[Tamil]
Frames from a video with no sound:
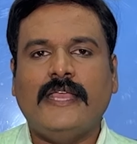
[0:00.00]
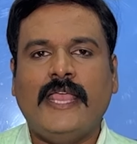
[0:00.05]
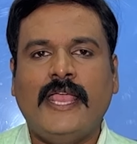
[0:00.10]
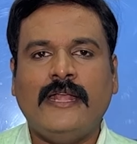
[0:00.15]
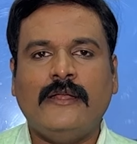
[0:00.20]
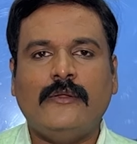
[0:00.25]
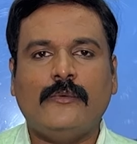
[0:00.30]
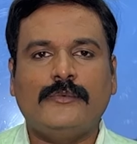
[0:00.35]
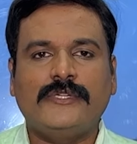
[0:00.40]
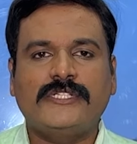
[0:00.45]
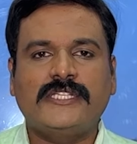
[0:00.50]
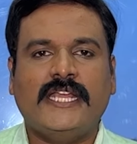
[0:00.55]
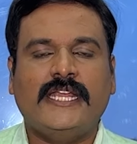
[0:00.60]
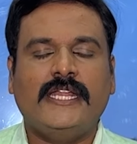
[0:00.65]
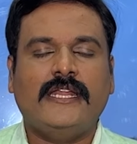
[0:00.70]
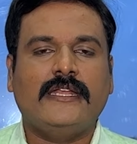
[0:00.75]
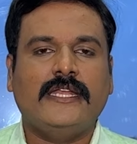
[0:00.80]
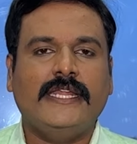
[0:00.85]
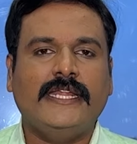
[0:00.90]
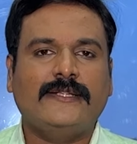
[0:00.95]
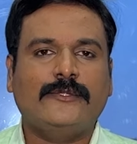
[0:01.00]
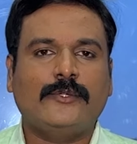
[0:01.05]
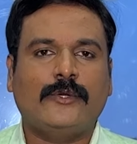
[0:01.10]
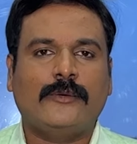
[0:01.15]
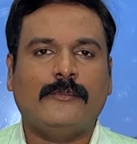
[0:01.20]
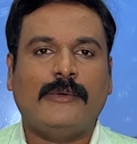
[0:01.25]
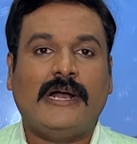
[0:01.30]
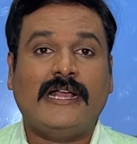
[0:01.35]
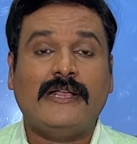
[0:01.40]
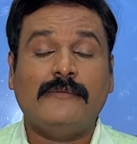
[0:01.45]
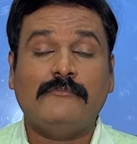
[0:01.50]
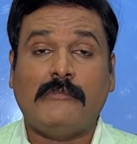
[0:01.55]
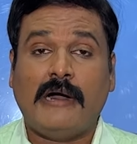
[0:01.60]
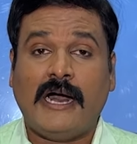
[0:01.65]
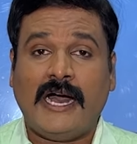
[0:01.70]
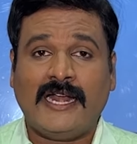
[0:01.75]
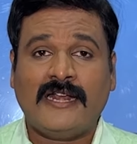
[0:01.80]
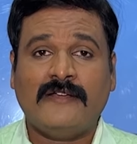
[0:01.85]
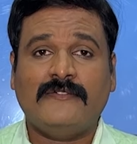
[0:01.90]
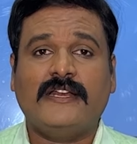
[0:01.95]
ஏன் விஜய் நீட் தொடர்பாக
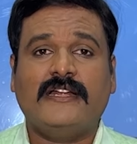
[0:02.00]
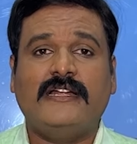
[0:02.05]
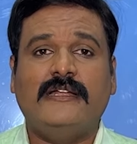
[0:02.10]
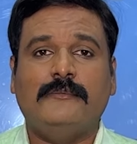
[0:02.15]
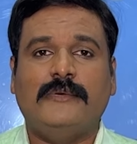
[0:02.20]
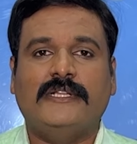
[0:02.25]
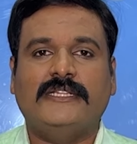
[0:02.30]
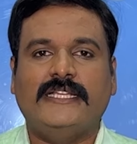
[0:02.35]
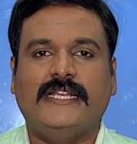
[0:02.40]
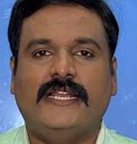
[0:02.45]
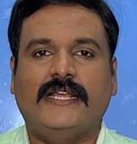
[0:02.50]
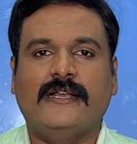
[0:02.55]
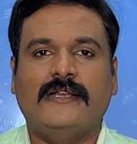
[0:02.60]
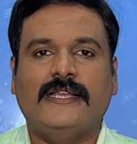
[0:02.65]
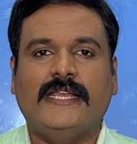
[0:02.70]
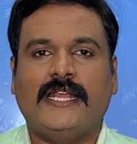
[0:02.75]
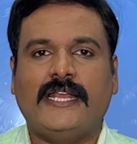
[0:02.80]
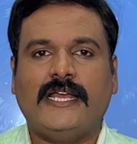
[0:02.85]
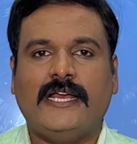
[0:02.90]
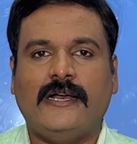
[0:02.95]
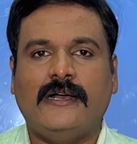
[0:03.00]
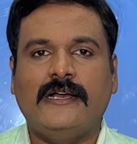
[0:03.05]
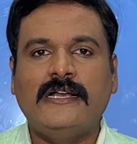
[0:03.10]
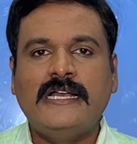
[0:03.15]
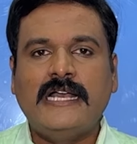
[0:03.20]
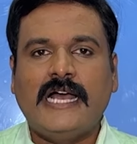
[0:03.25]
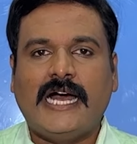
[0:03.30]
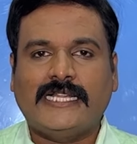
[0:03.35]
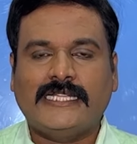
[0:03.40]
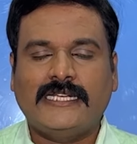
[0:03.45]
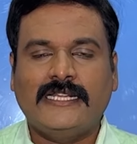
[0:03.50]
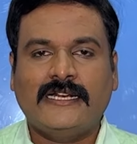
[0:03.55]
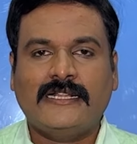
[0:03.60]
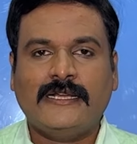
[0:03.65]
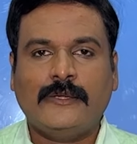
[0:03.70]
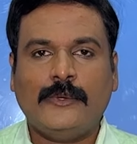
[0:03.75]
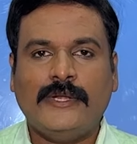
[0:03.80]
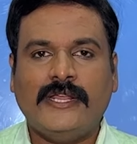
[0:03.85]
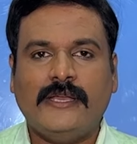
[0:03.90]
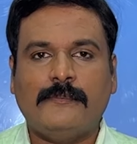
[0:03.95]
மாணவர்கள் மத்தியில் ஏன்னா அதில்
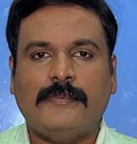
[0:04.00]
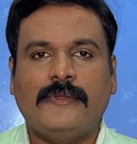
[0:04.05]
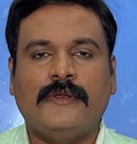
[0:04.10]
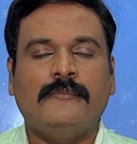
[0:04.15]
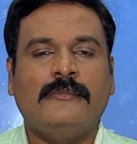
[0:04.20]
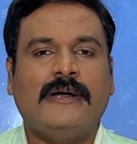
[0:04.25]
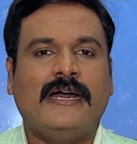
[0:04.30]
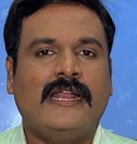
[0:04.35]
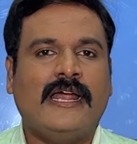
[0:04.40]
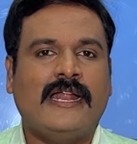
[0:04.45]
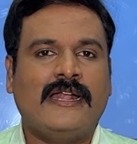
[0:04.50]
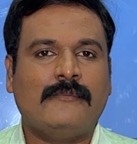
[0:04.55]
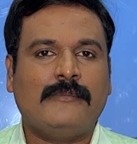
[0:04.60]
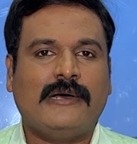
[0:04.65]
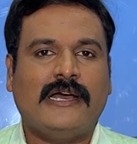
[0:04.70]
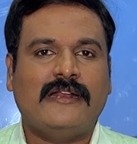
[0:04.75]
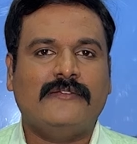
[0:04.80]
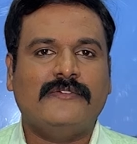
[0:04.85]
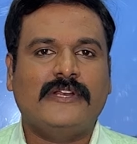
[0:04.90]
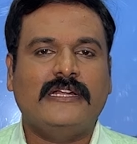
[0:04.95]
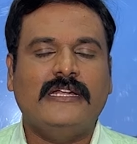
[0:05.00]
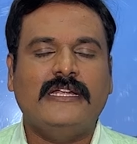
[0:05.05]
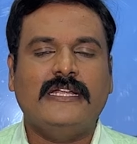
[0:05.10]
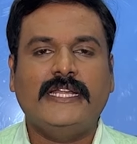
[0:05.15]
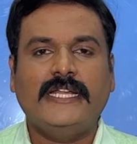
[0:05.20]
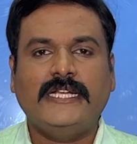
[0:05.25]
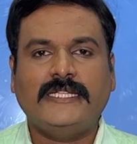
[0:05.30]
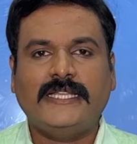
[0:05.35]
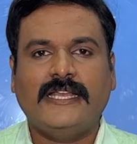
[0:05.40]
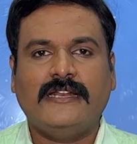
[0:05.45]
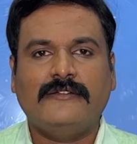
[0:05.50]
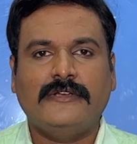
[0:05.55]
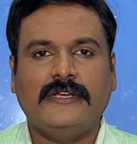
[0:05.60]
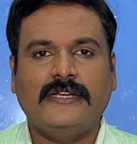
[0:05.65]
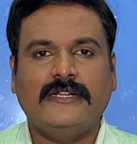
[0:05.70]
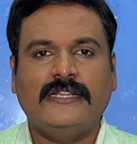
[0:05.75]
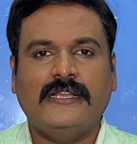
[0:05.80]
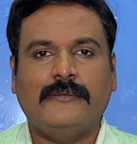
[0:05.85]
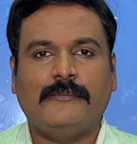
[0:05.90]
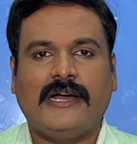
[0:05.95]
இருக்கக்கூடிய பெரும்பாலான மாணவர்கள் நீட் தேர்வு
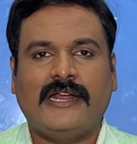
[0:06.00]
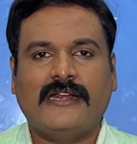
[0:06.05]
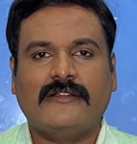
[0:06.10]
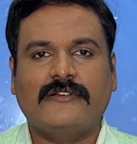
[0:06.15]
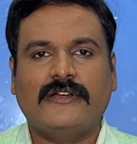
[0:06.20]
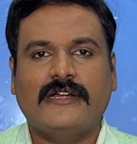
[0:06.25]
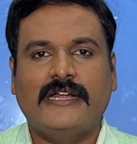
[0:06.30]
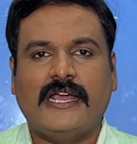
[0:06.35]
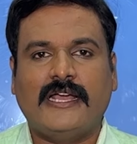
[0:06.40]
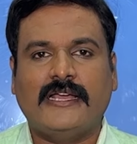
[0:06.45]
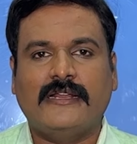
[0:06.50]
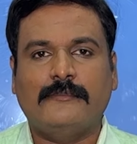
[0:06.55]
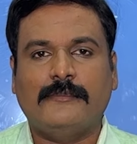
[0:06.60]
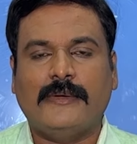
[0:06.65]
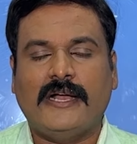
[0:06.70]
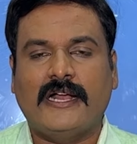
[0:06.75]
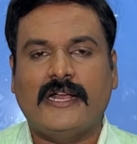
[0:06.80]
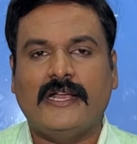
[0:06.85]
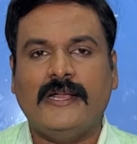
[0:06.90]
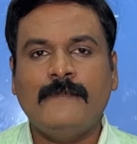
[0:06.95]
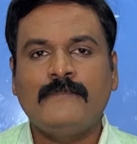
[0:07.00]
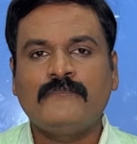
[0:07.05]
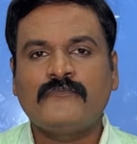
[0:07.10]
எழுதிய மாணவர்களாக இருப்பாங்க